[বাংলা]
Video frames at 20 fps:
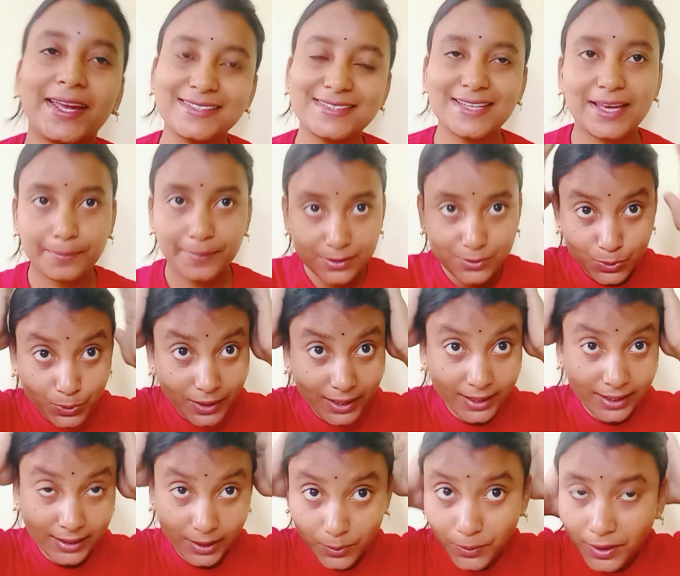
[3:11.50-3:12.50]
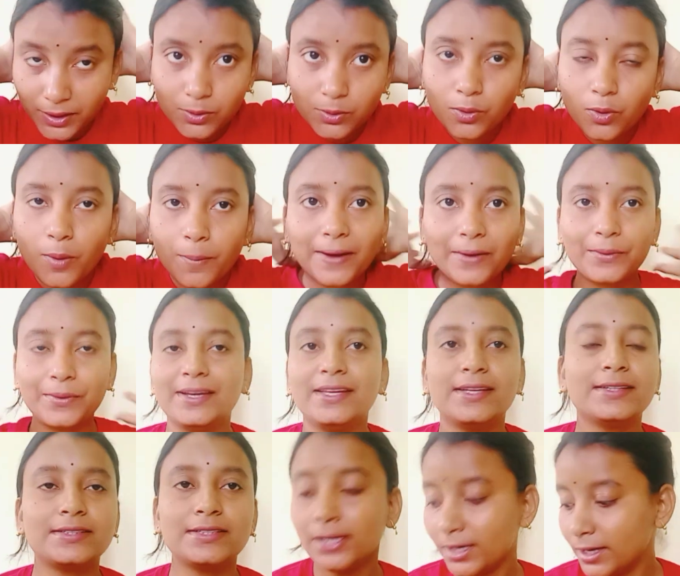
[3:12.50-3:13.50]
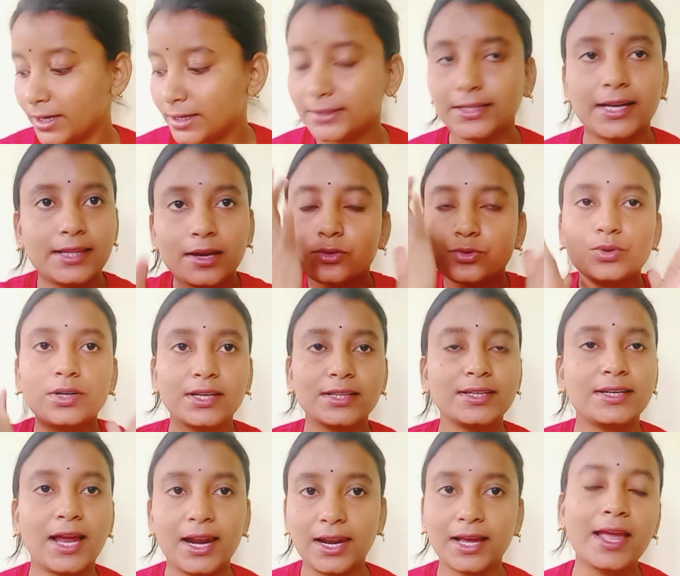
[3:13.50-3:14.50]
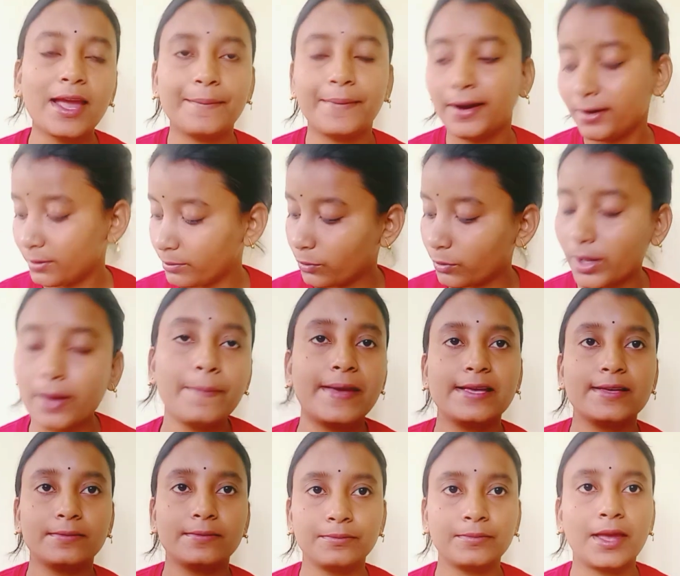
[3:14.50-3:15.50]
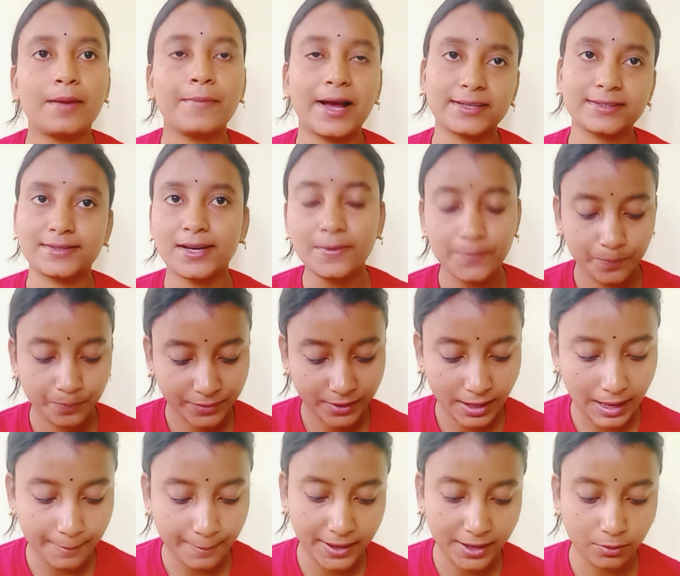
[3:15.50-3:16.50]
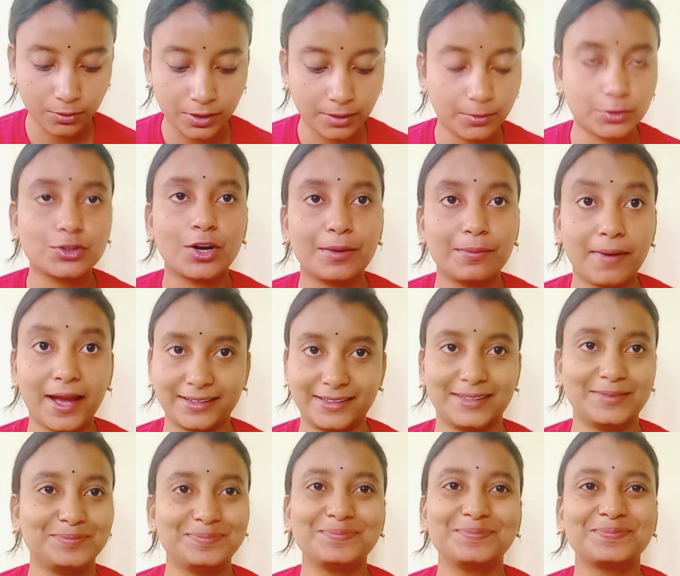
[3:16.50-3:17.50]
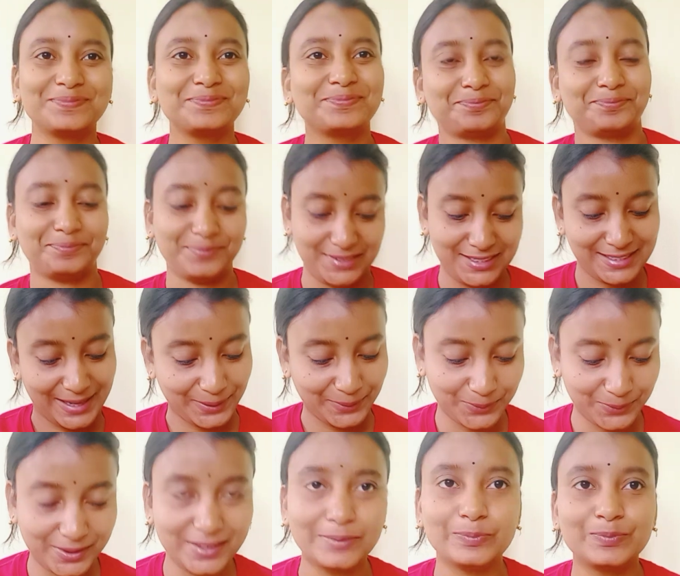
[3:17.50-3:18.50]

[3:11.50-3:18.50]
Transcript: যে এবার চুলটাকে দেখুন একটু খোপা করে নিয়েছি যাতে চুলটাতে না লাগে এবার মুখে এই মাছটা অ্যাপ্লাই করে নেবো সরি প্যাকটা যাই হোক